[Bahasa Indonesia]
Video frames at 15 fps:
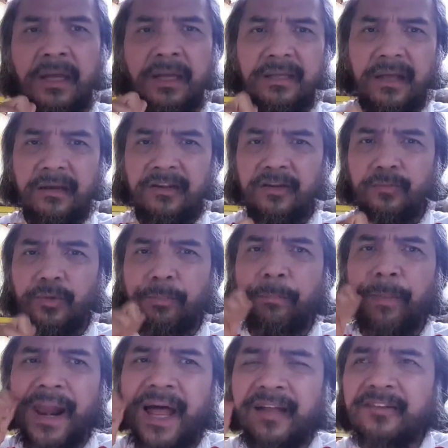yang disebut
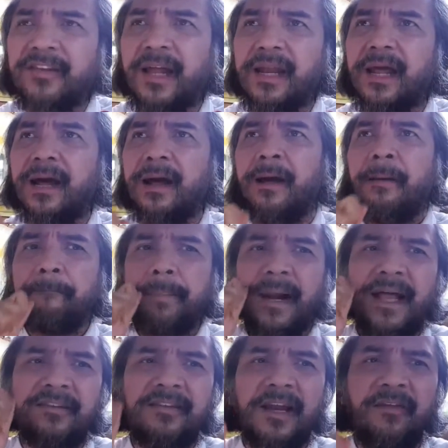pelaksana
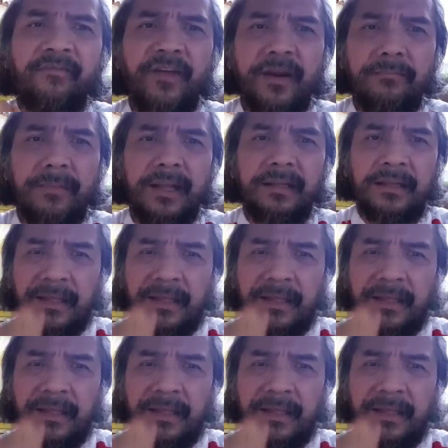pelaksana firman.